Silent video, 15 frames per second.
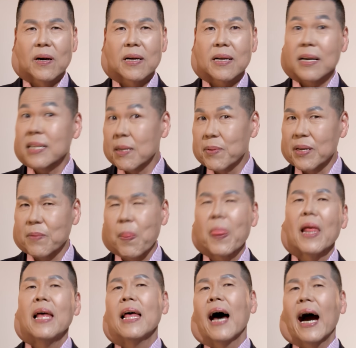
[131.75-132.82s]
그렇다면
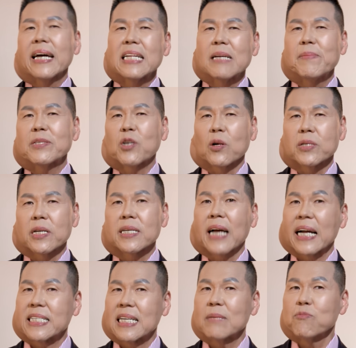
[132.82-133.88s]
하나님의 절대적
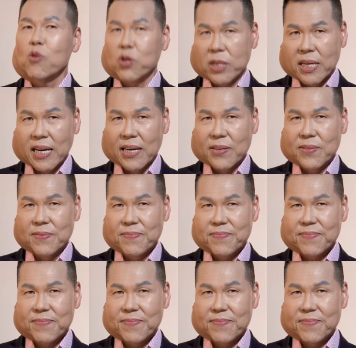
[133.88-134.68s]
가치란 무엇인가요?